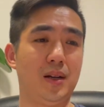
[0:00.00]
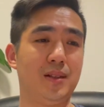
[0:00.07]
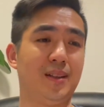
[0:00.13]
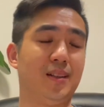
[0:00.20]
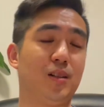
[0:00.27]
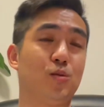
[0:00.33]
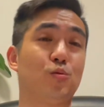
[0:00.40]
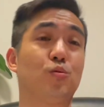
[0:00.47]
那
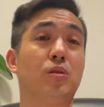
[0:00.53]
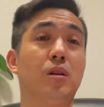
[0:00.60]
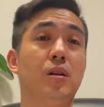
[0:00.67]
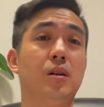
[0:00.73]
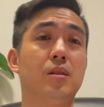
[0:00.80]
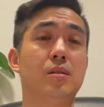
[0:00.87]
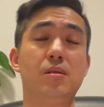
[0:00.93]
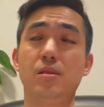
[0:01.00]
个鲁
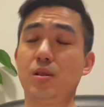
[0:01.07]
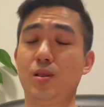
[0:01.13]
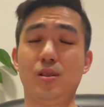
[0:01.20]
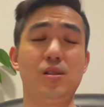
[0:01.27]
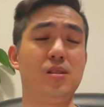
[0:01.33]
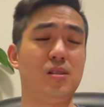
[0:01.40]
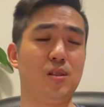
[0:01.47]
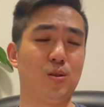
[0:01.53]
德自己
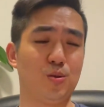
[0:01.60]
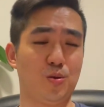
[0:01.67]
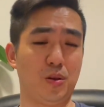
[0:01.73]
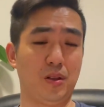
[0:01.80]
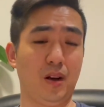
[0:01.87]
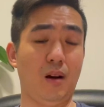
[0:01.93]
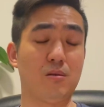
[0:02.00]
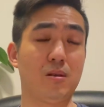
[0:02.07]
自己都觉
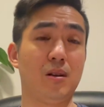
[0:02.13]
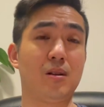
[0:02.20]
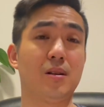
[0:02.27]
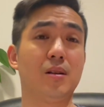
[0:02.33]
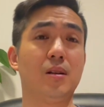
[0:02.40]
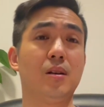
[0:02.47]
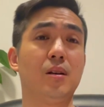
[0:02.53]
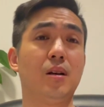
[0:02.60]
得好像
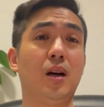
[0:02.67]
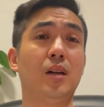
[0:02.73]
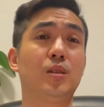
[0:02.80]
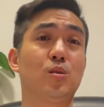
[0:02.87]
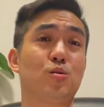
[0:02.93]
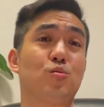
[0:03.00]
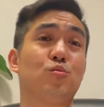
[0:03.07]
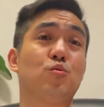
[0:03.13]
看到
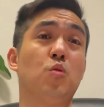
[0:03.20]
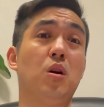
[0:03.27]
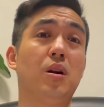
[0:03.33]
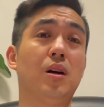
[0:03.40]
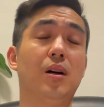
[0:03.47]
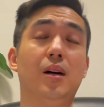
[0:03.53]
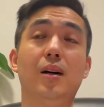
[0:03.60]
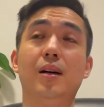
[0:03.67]
曙光
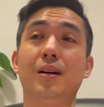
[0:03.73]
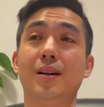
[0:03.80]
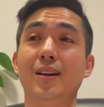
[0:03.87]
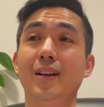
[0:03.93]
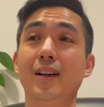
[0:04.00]
了啊。